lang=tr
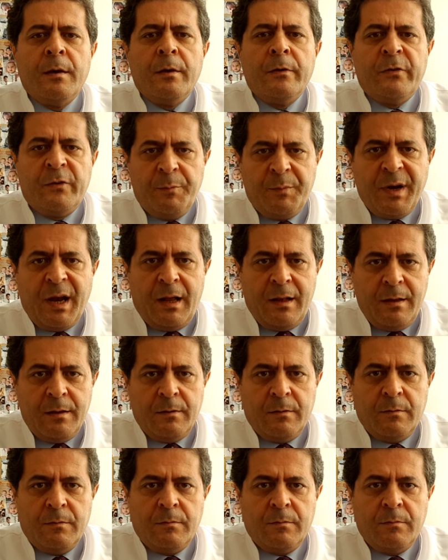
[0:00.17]
Spiral
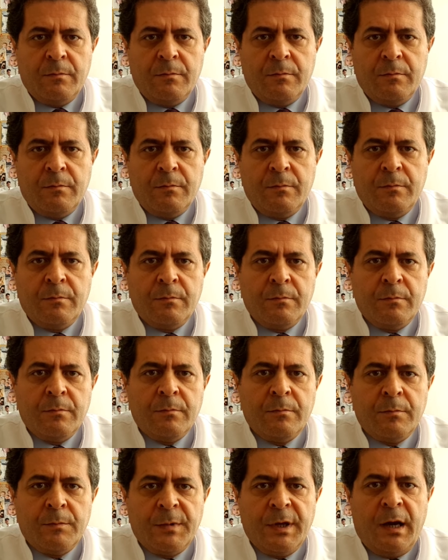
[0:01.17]

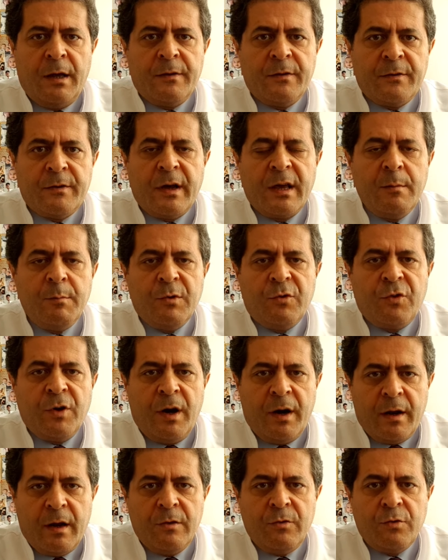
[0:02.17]
yani rahim içi
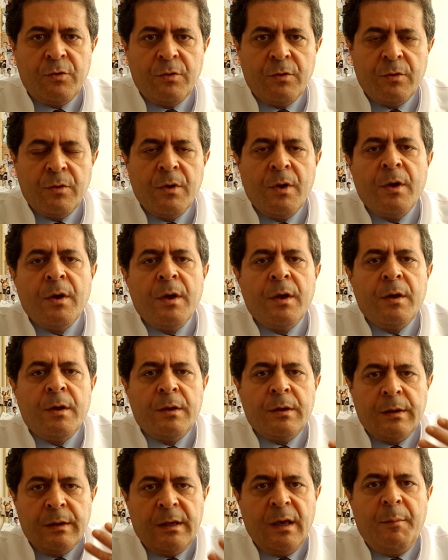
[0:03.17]
araç
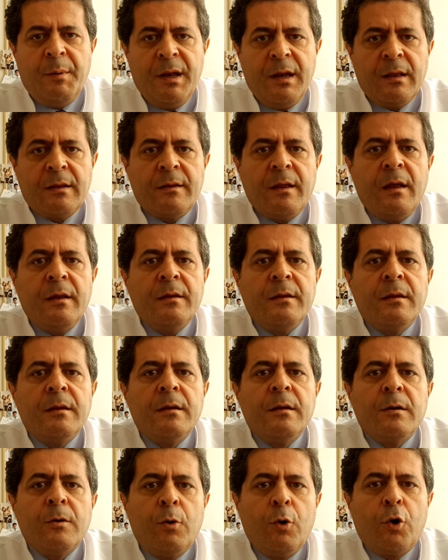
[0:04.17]
gebelikten
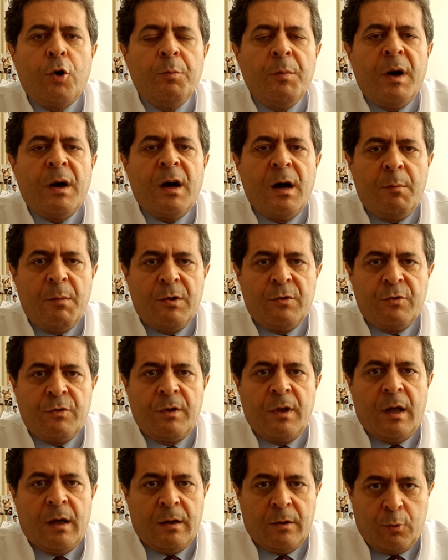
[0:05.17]
korunmak
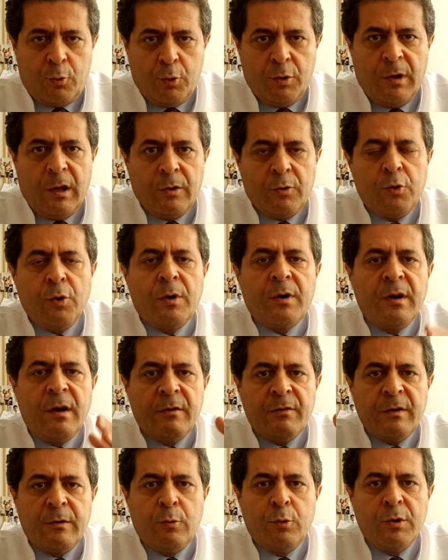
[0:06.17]
amacıyla kullanılıyor.
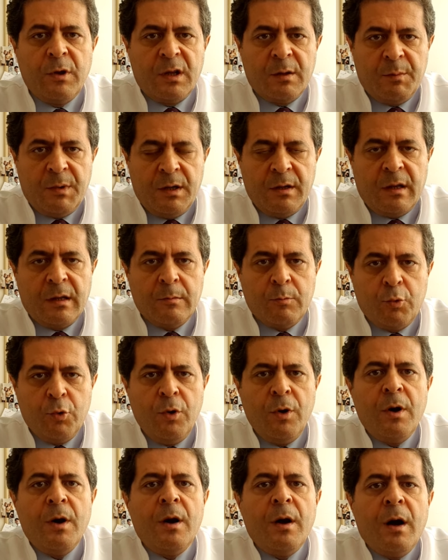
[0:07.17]
Klasik kullanım alanı
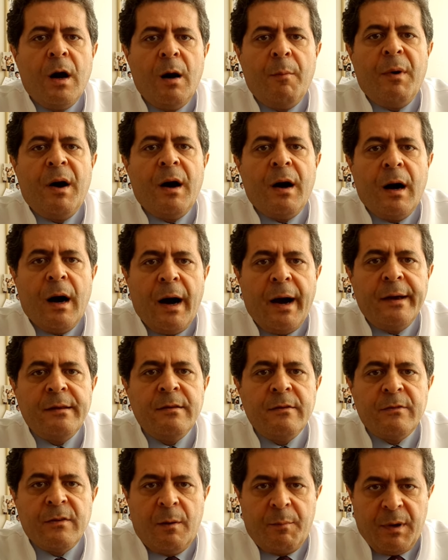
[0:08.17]
bu ama
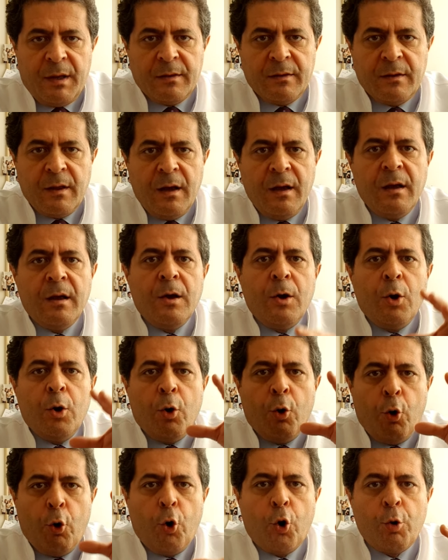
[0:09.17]
aynı zamanda
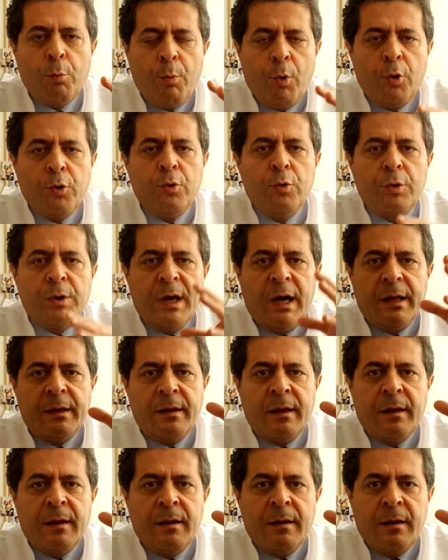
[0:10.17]
hormonlu
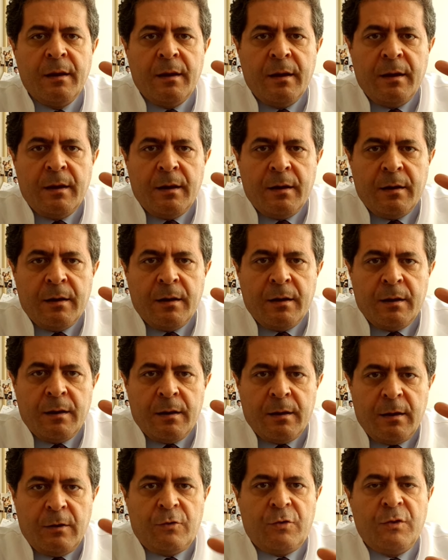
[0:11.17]
yani
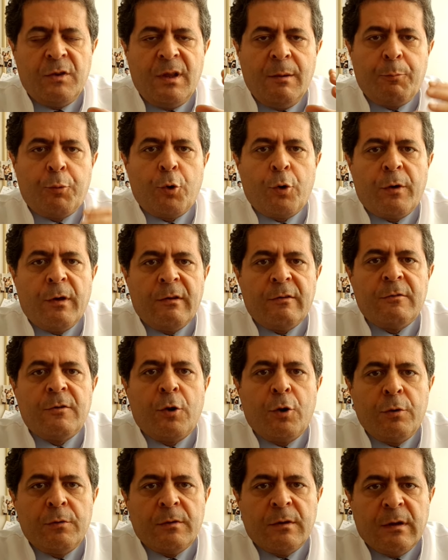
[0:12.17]
içinde
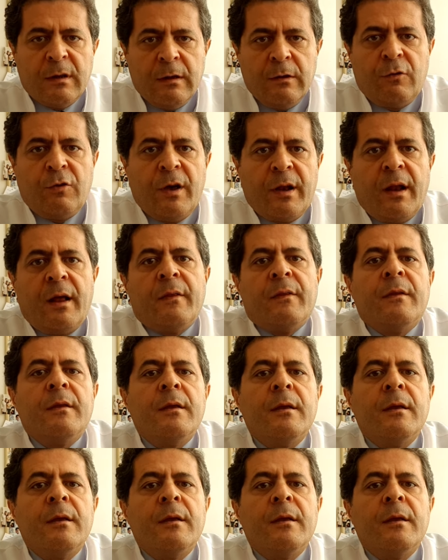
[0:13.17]
progesteron içeren